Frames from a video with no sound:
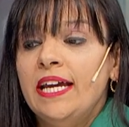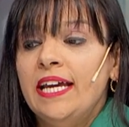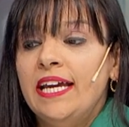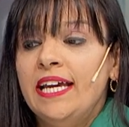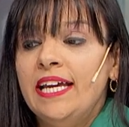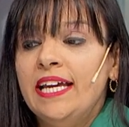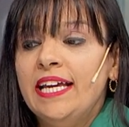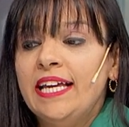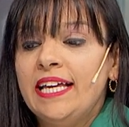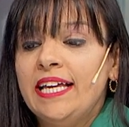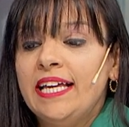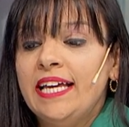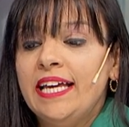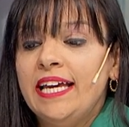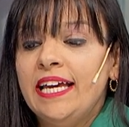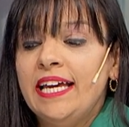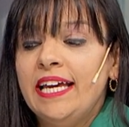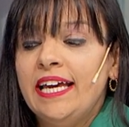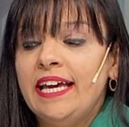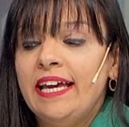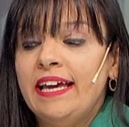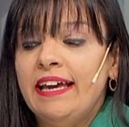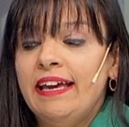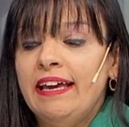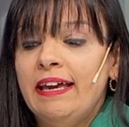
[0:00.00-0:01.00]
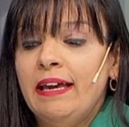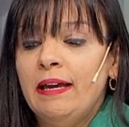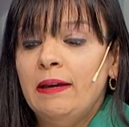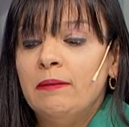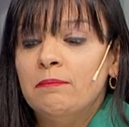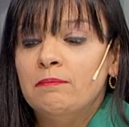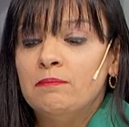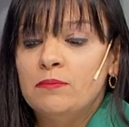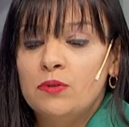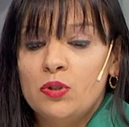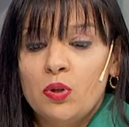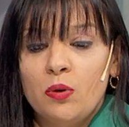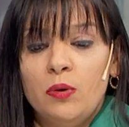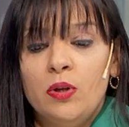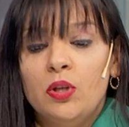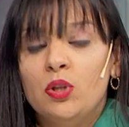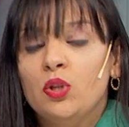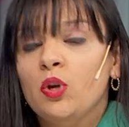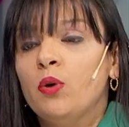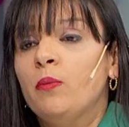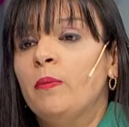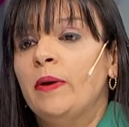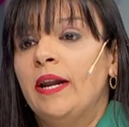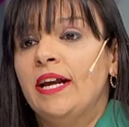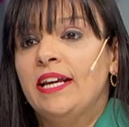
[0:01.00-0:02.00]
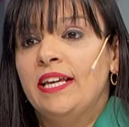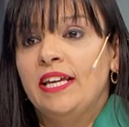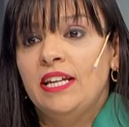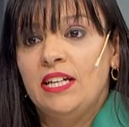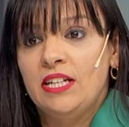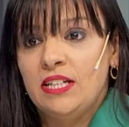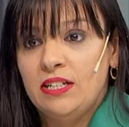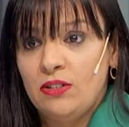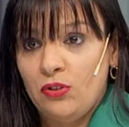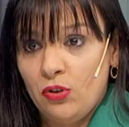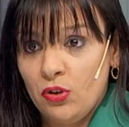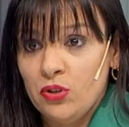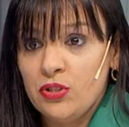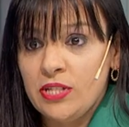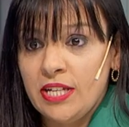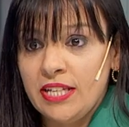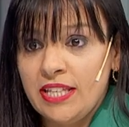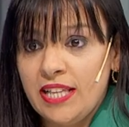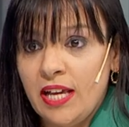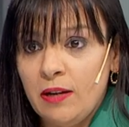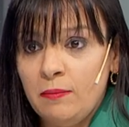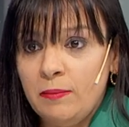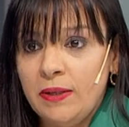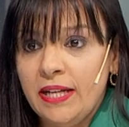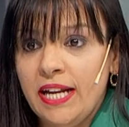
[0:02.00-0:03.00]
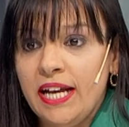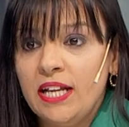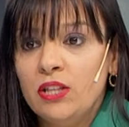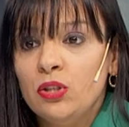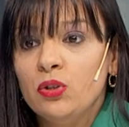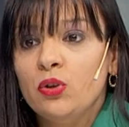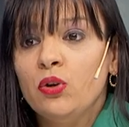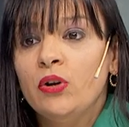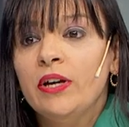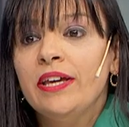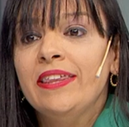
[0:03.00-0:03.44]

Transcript: es que, eh, sobre todo para quienes nos están mirando,